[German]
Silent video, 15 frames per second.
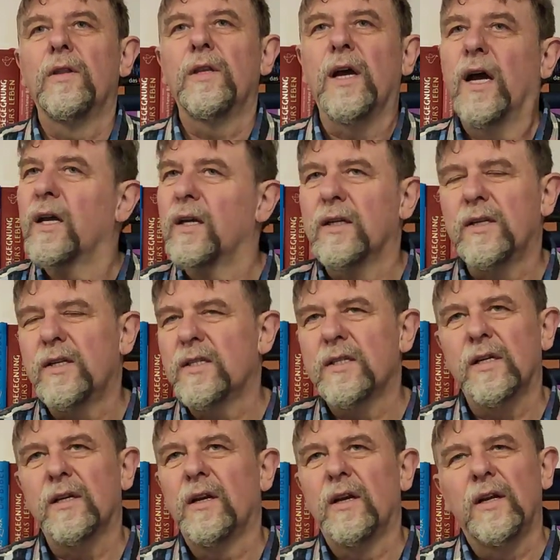Daher
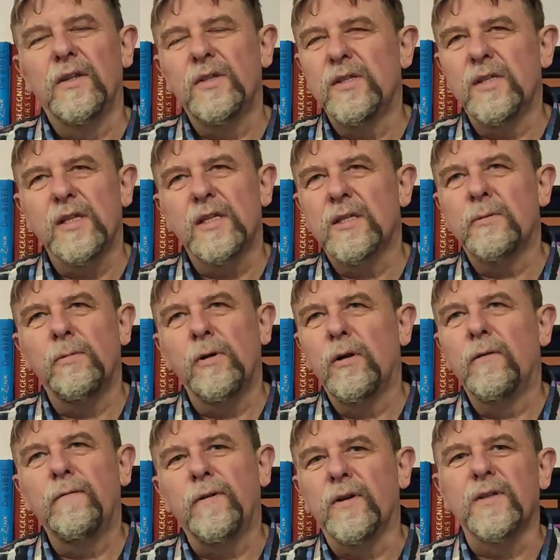diese, diese
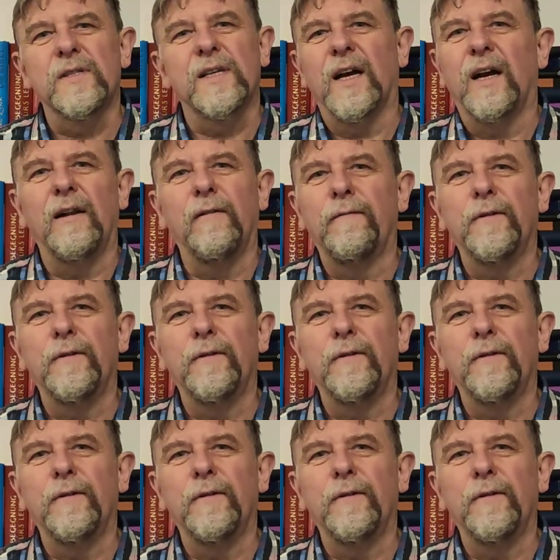Zwölferzahl